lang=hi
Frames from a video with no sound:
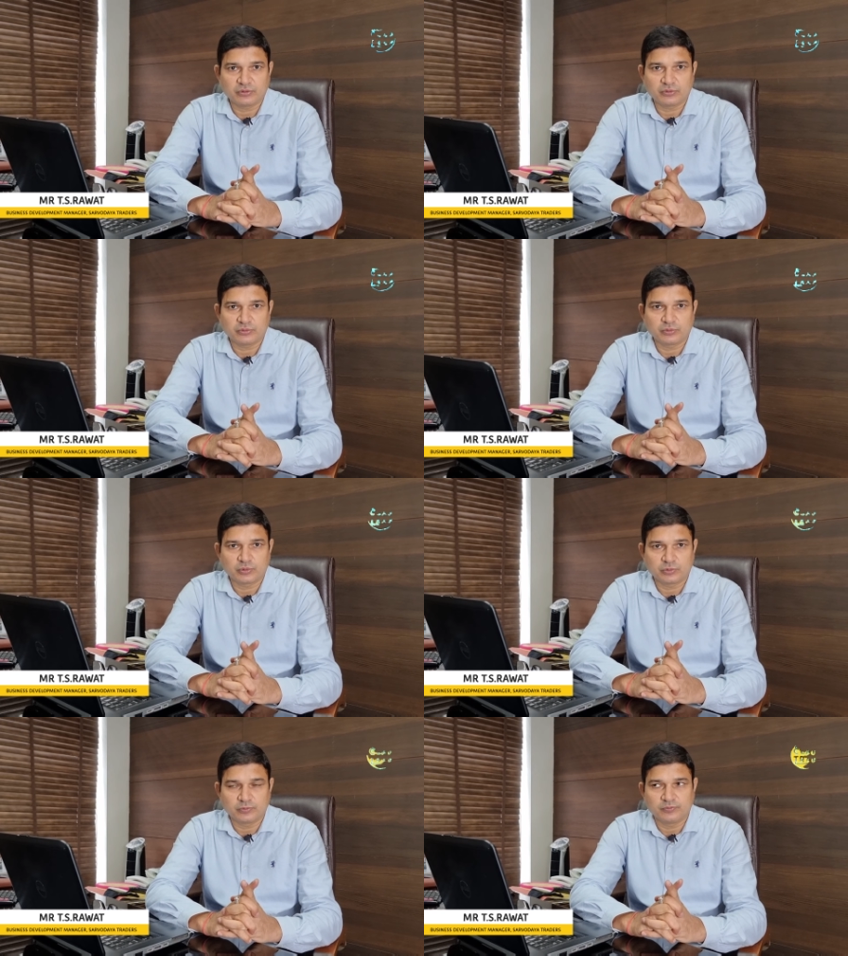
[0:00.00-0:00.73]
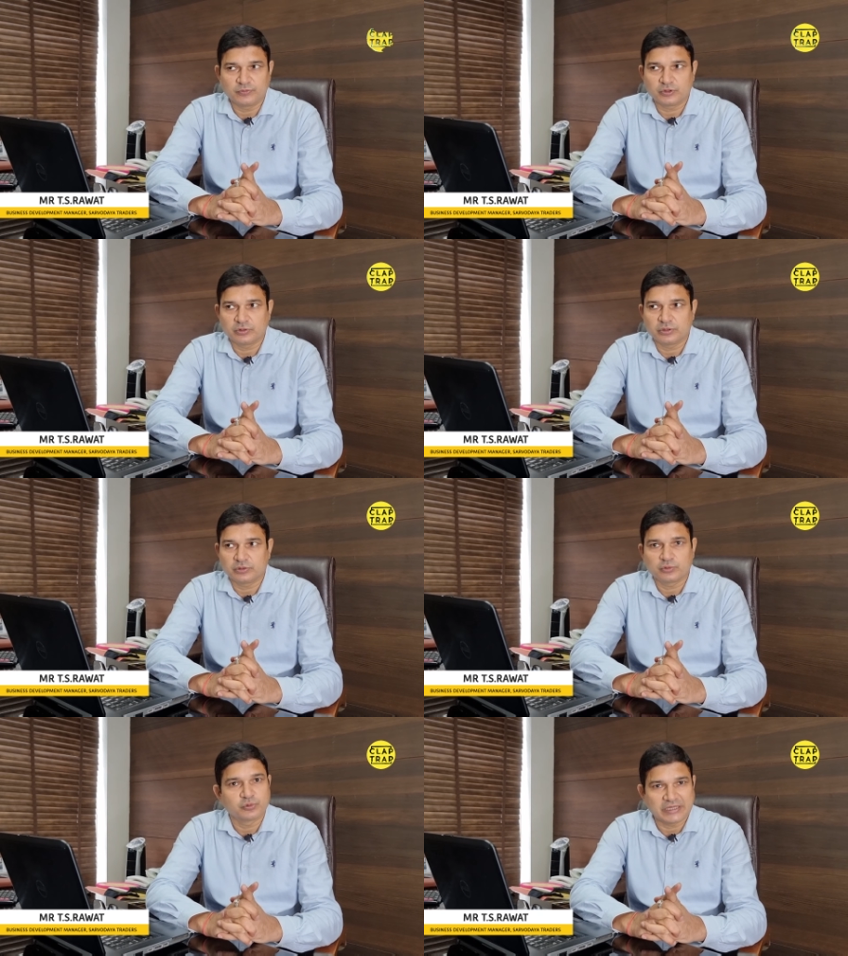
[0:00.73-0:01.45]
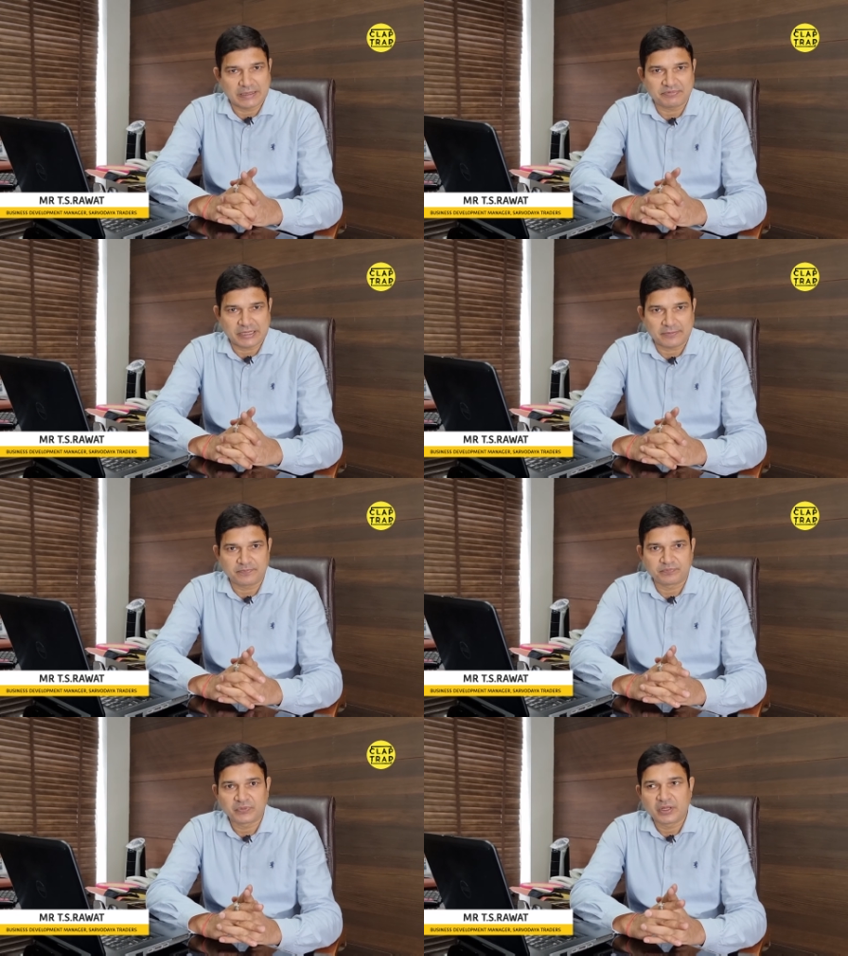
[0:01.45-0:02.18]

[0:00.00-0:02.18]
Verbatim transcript: ओके थ्रू क्लैप ट्रैप